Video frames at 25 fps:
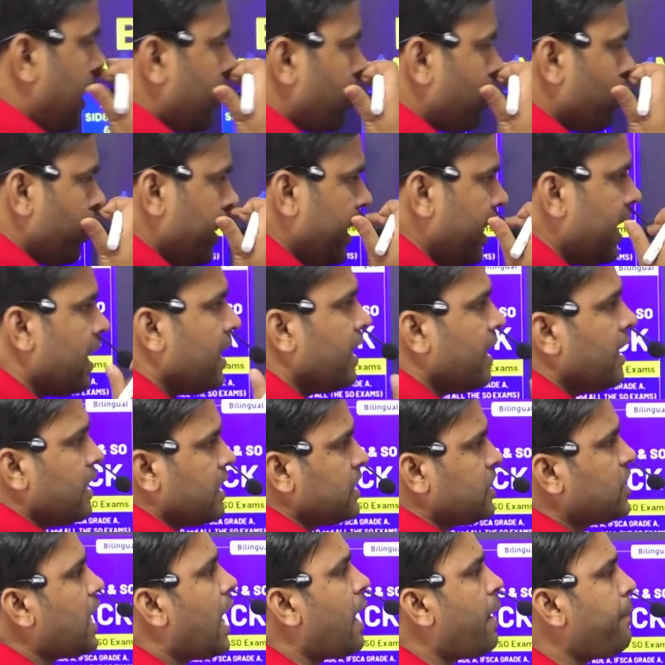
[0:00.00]
हो रही है
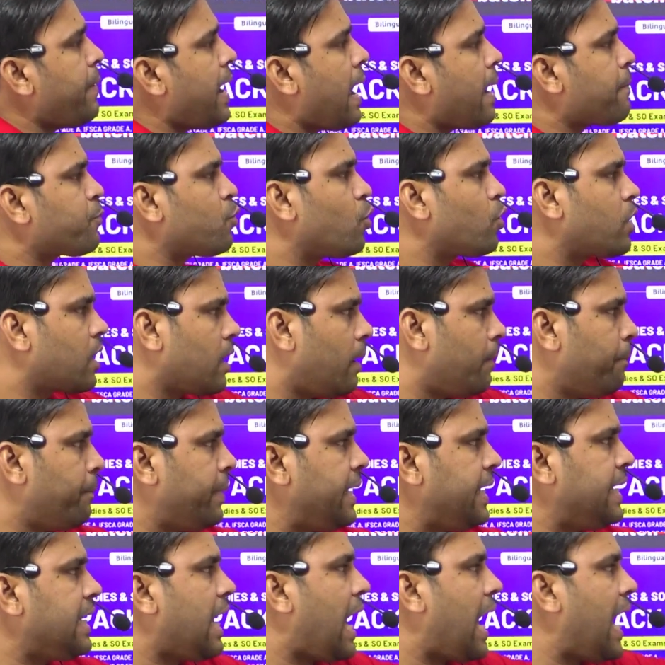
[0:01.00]
जहाँ पे आपको
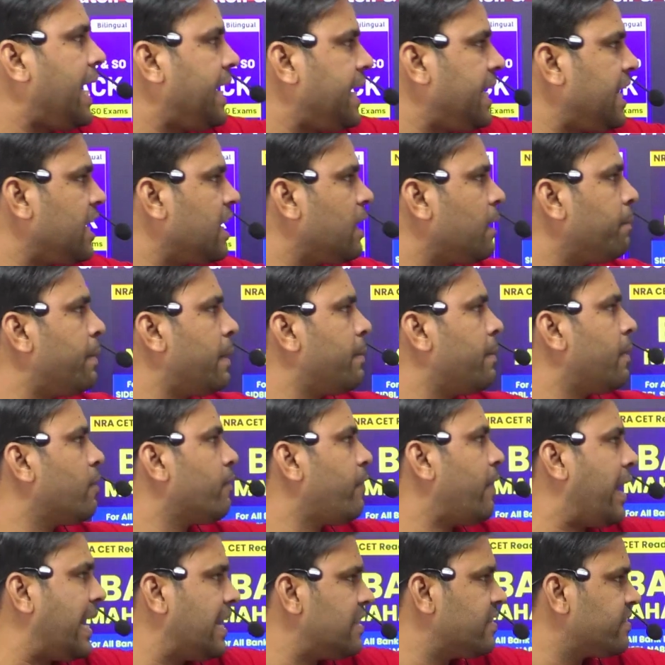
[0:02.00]
कंप्लीट आई की पेपर
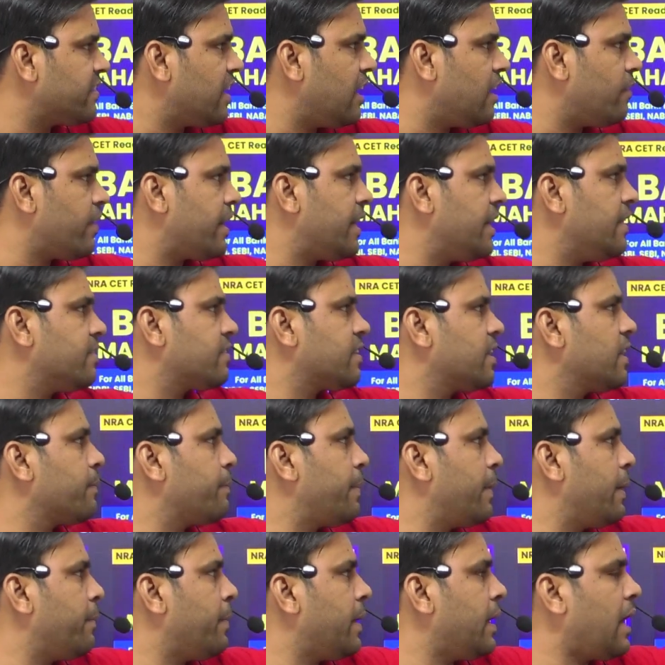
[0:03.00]
फाइनेंशियल फिजिकल अवेयरनेस की
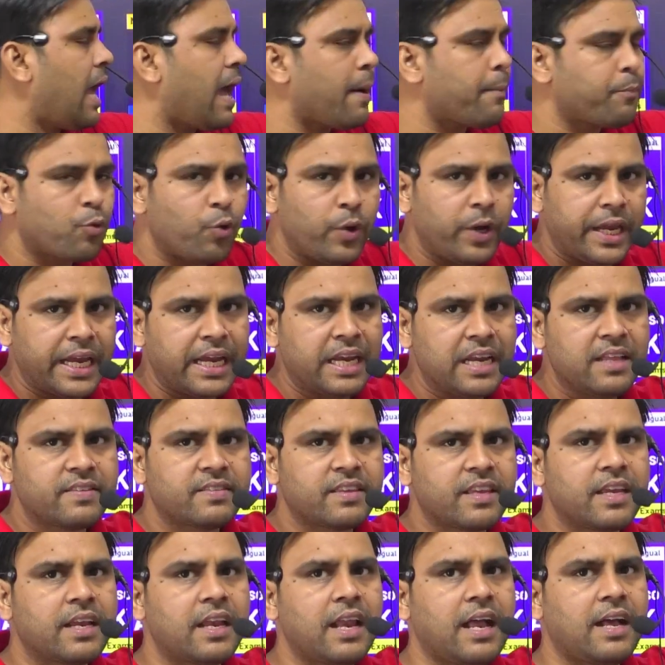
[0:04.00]
पेपर आपको इंग्लिश
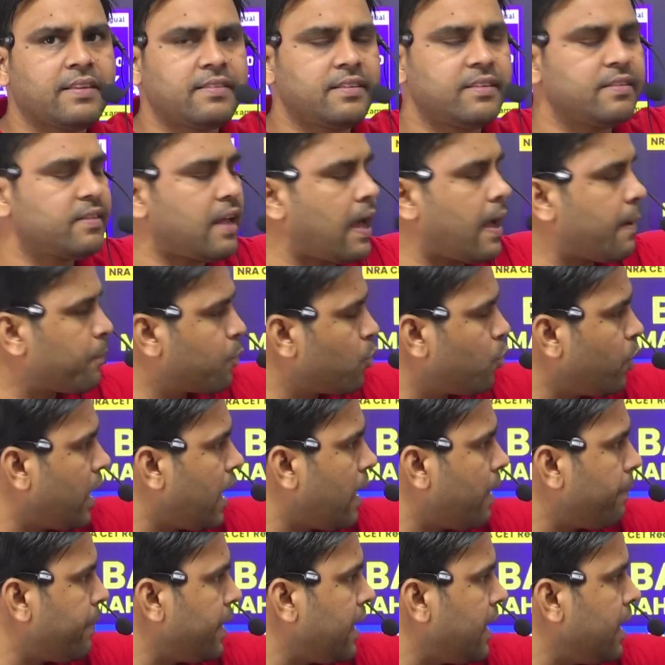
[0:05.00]
की क्लासेस आपको
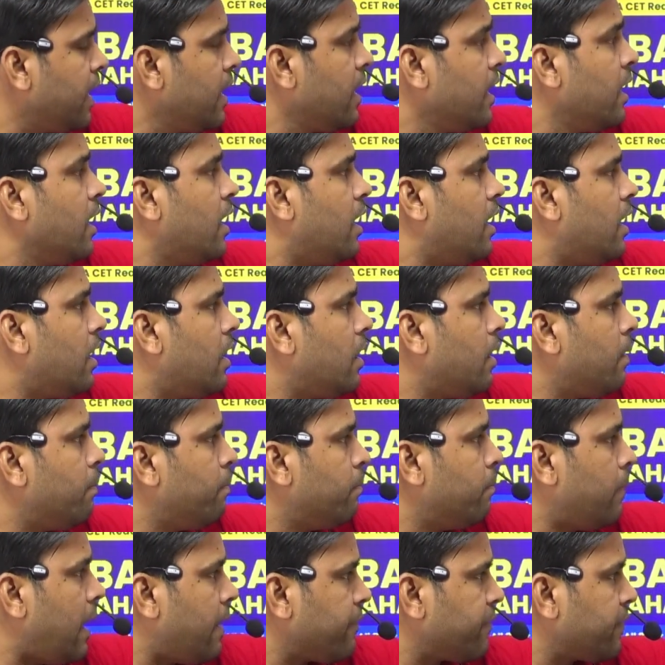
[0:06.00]
यहाँ पे
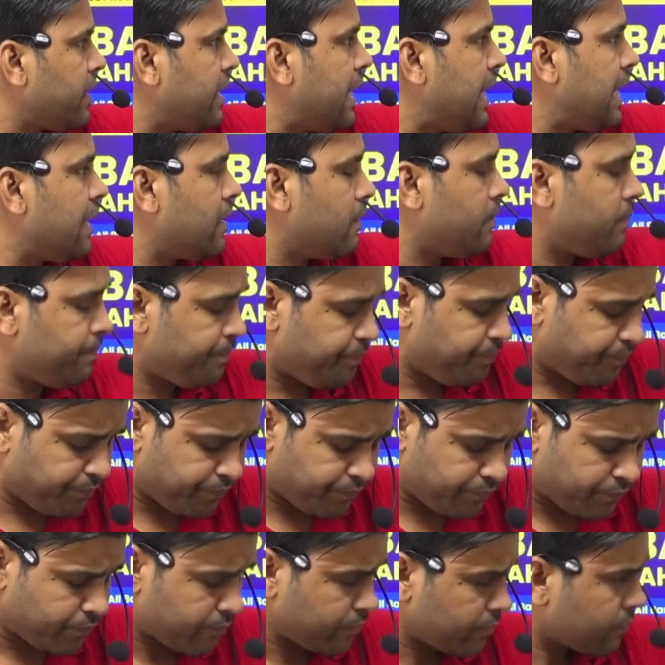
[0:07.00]
आफ्टर uh, दैट
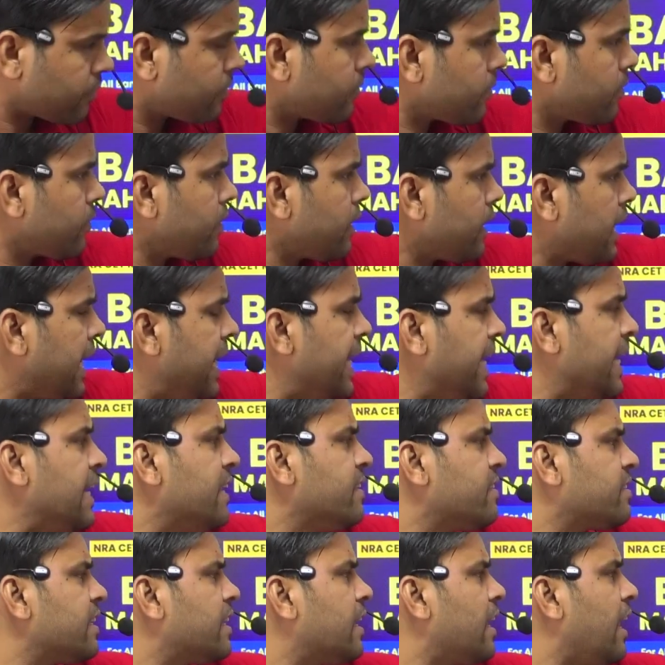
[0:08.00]

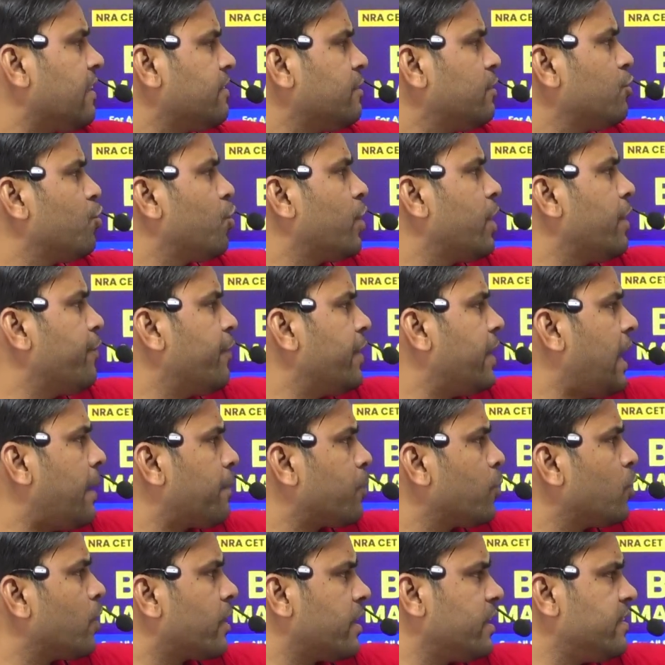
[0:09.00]
इंग्लिश की क्लासेस हो गई फिर
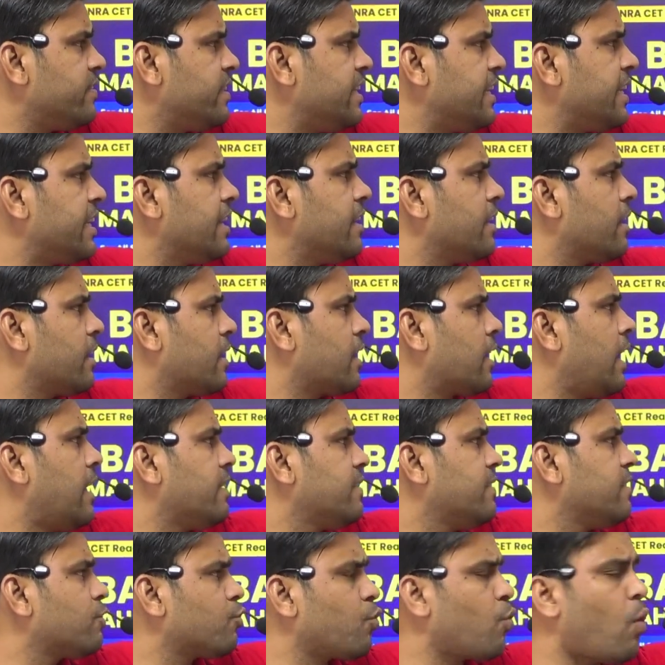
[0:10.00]
आपको रीजनिंग की
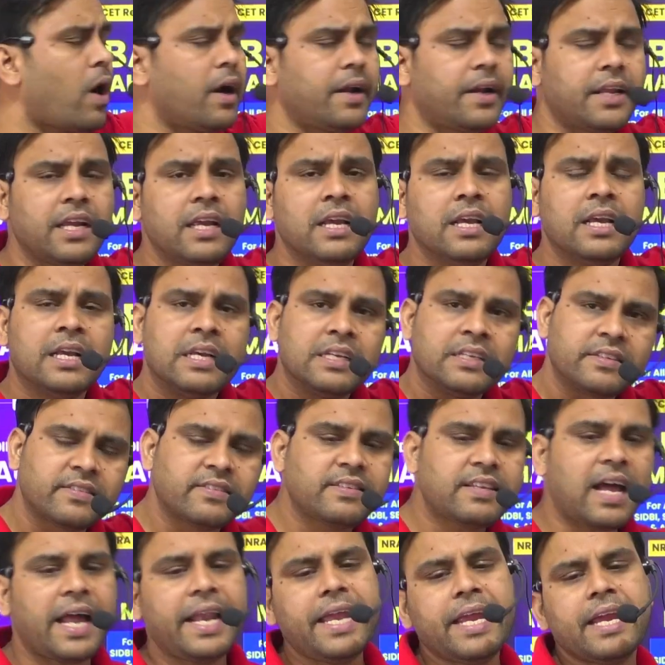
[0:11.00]
क्लासेस क्वांट की
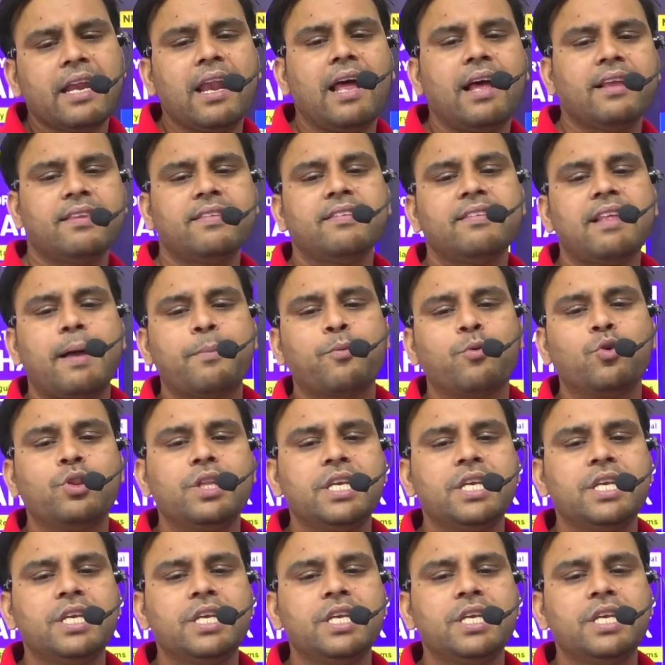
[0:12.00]
सारी क्लासेस आपको दी